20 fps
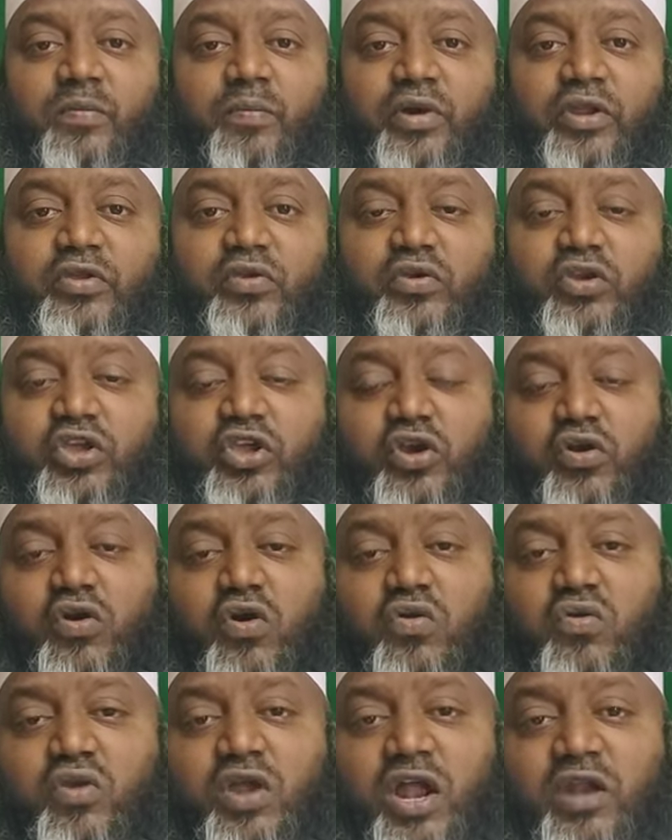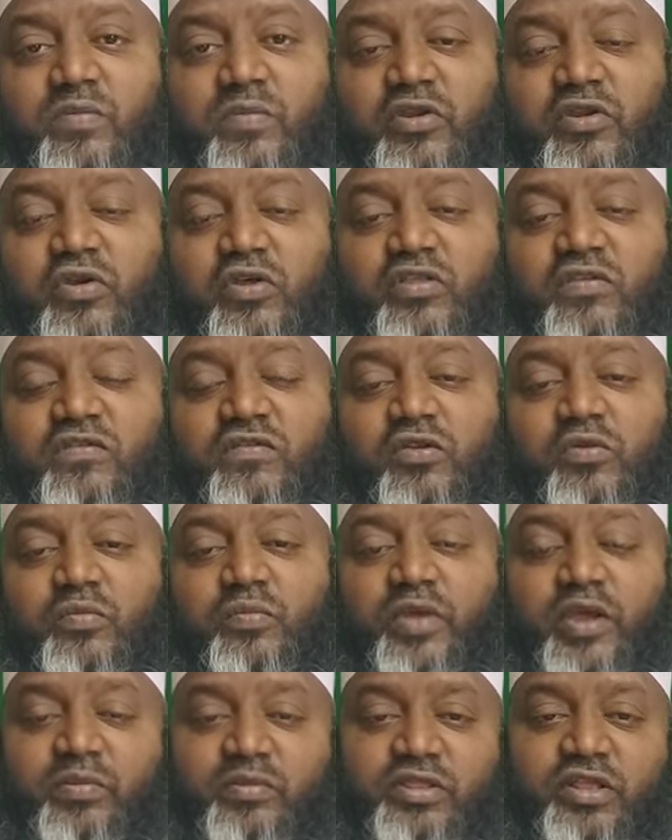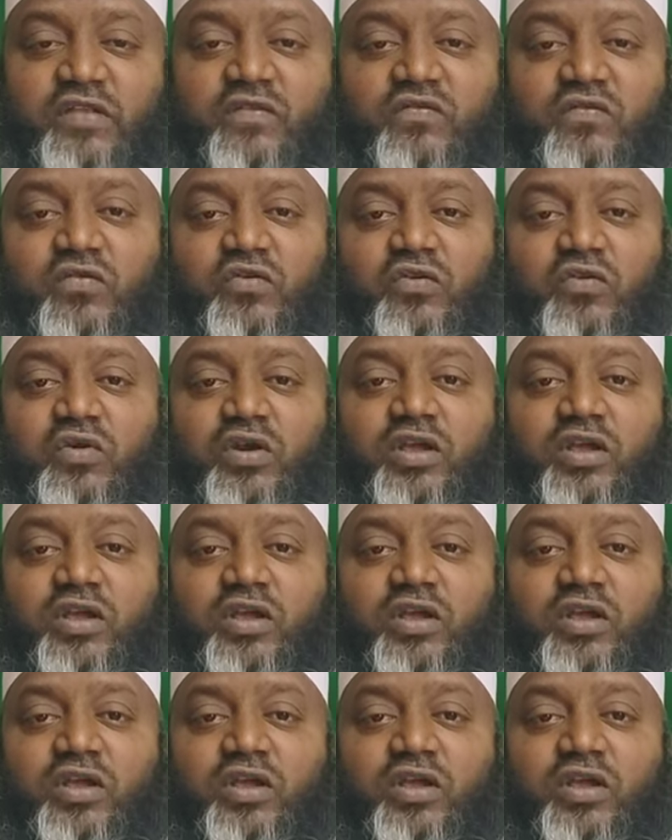మరియు ఈ యొక్క కురాన్ మరియు అదిసులు మేము తెలుసుకుంటూ